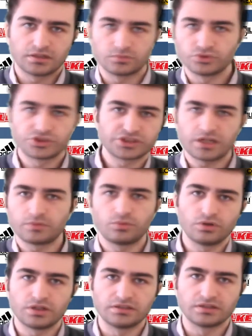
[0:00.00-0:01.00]
İşler
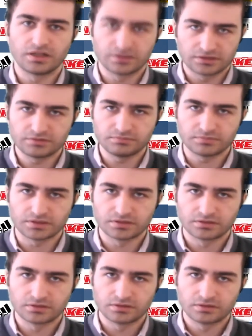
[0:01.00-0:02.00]
böyledir. Anladın mı?
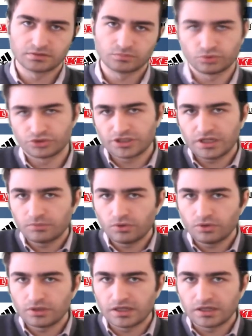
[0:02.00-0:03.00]
İşler
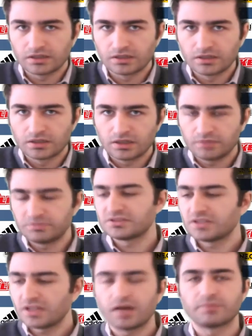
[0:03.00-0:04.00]
böyle. E biz
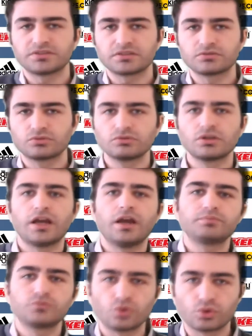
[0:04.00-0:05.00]
de ne yaptık?
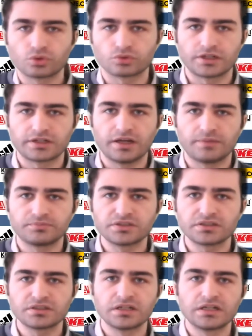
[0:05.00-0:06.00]
Hep doğruları
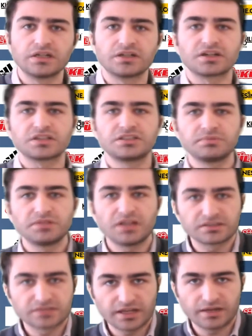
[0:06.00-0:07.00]
yaptık. Rakibin
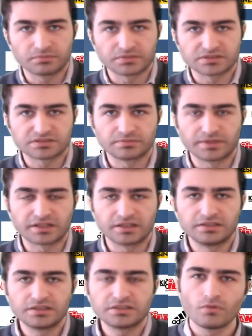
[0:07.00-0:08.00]
hata yapmasını
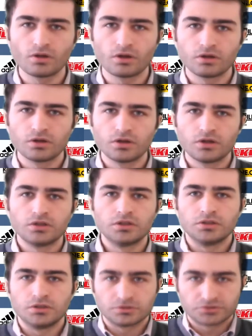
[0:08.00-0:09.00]
bekledik.
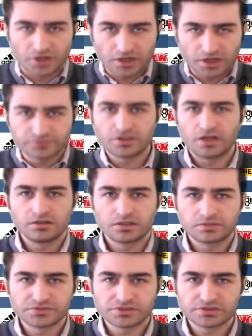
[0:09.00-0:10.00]
E,
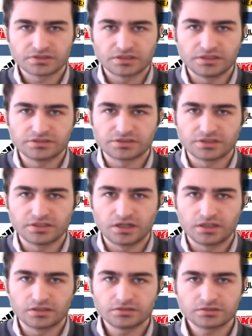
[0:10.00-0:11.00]
taraftarlarımızın da desteğini
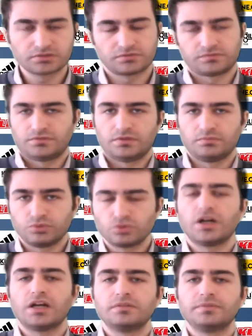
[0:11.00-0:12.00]
aldık ve bu
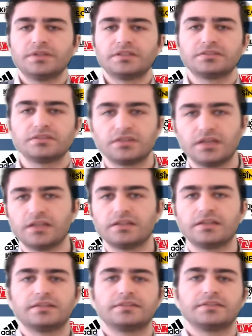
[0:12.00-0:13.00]
galibiyeti elde
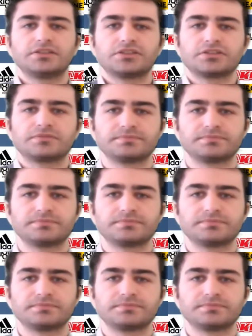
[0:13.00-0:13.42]
ettik.